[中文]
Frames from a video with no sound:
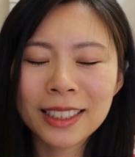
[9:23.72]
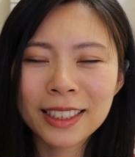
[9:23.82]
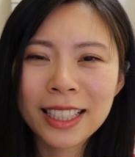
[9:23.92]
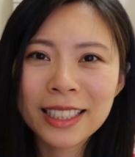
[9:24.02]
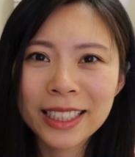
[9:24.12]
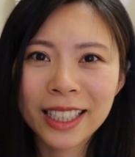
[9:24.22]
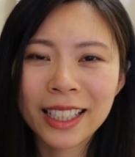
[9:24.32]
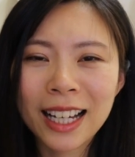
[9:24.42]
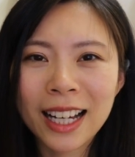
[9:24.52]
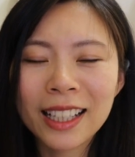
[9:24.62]
现
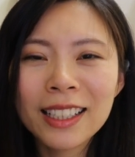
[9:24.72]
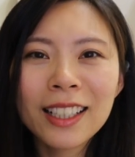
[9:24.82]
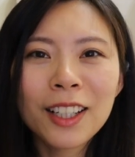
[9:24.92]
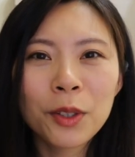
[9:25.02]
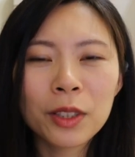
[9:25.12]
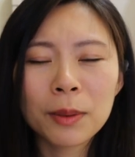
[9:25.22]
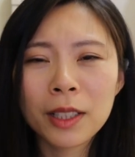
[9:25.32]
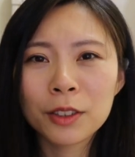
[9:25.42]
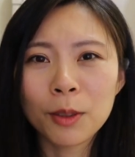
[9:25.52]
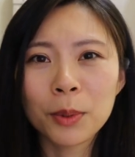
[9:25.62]
行啊，或是
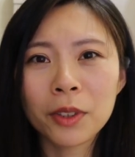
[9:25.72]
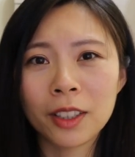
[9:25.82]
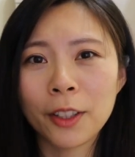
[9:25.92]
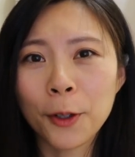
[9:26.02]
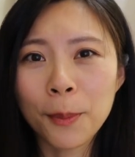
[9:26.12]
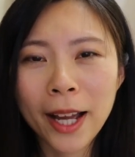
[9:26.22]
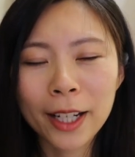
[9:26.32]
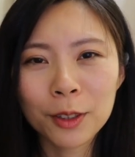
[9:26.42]
各种不同的流派，